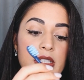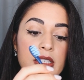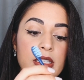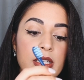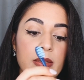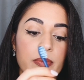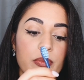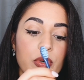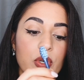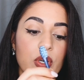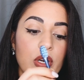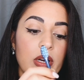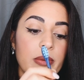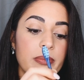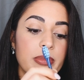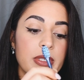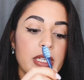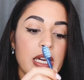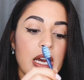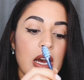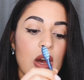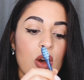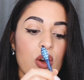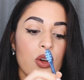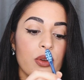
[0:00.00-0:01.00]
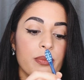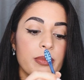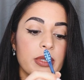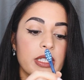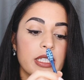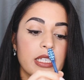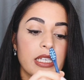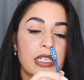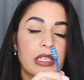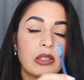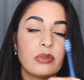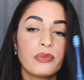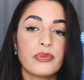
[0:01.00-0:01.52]
Den bekommt ihr auch
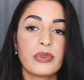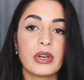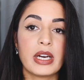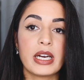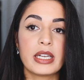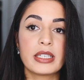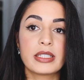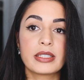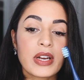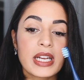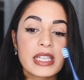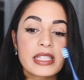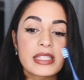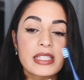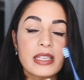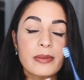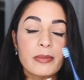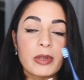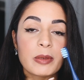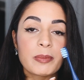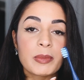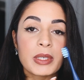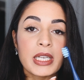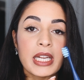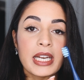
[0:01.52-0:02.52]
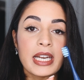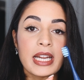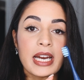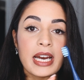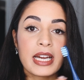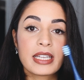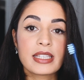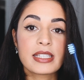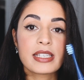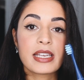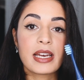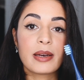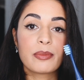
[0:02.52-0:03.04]
mitgeliefert. Falls jemand mit einer
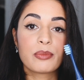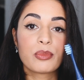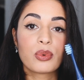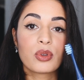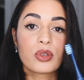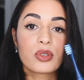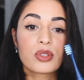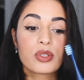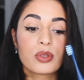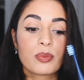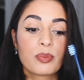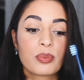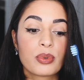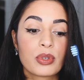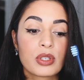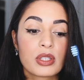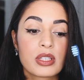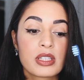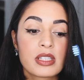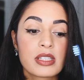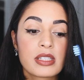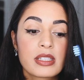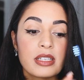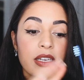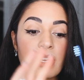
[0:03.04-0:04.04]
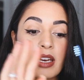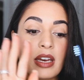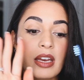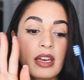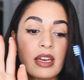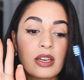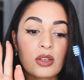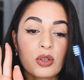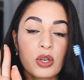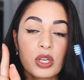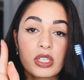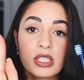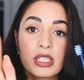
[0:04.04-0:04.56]
Handzahnbürste putzt,
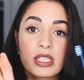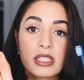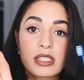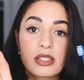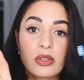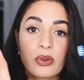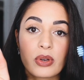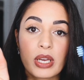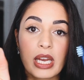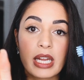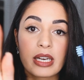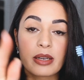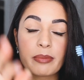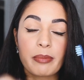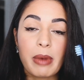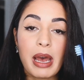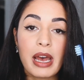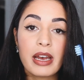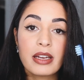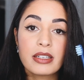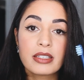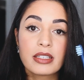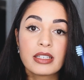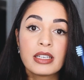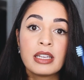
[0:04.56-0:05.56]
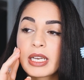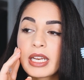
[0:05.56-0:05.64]
äh, könnt ihr das auch gerne machen.